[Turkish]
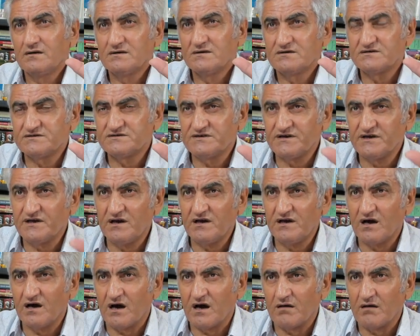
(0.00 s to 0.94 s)

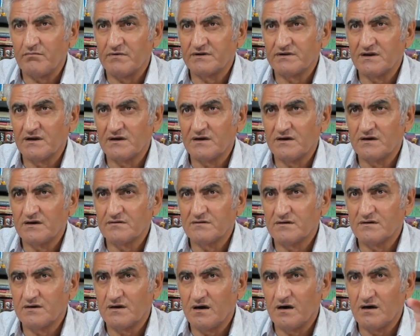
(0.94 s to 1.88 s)
zehirli ağır metaller.
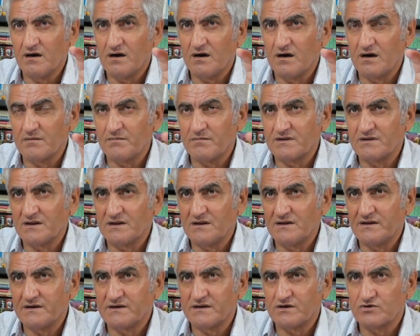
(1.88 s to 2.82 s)
Ağır
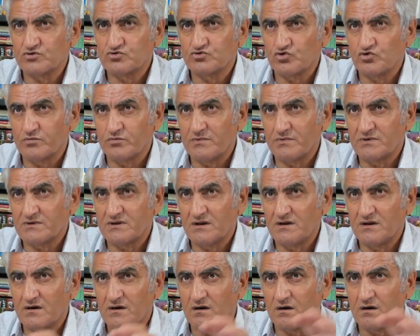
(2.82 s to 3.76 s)
metaller ikiye, soy
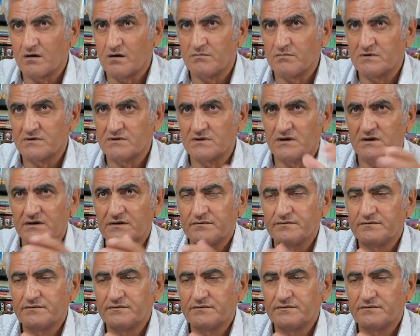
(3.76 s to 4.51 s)
metaller ağır metaller.